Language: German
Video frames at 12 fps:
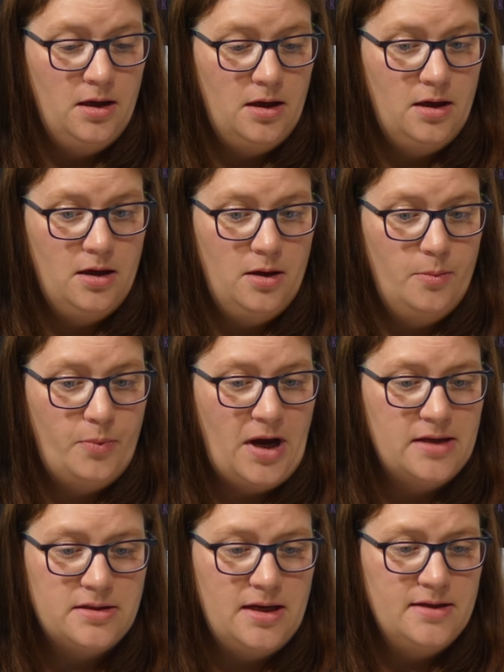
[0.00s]
Äh,
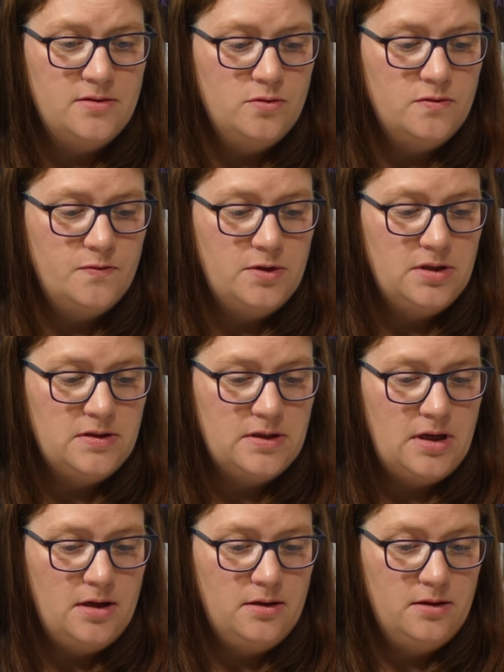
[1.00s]
Preis-Leistungs würde ich
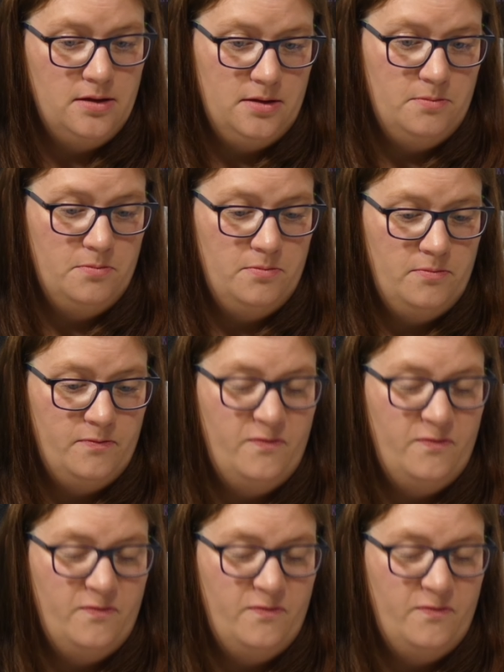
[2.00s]
sagen, ähm,